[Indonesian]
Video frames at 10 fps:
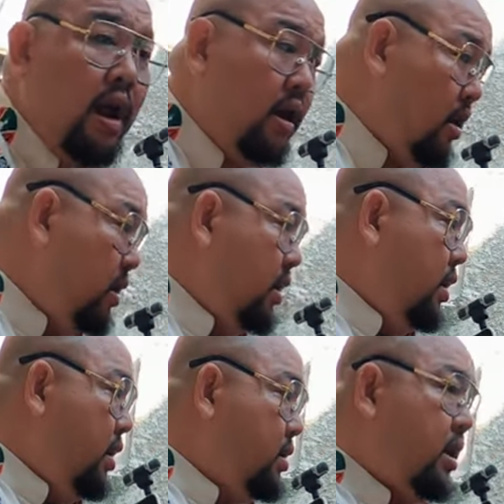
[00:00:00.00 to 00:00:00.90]
udah
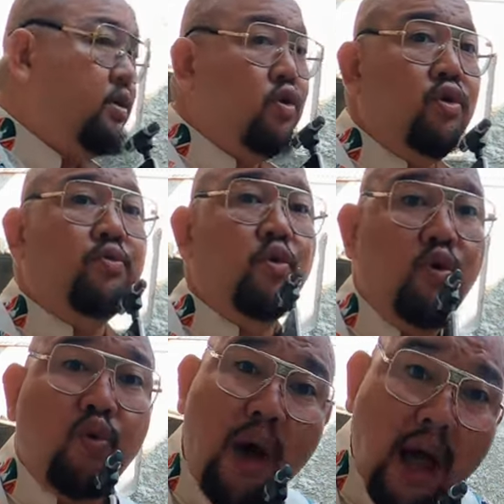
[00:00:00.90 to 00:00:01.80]
size
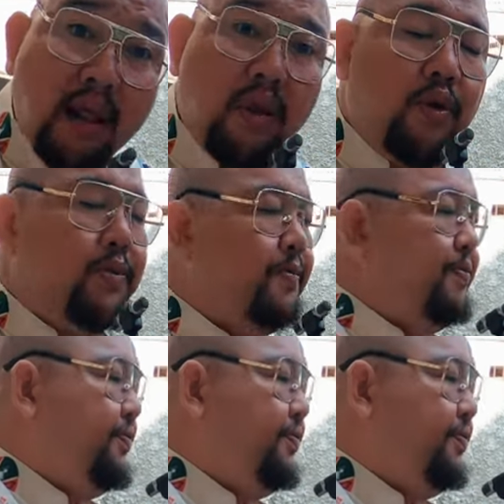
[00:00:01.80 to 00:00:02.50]
72an tuh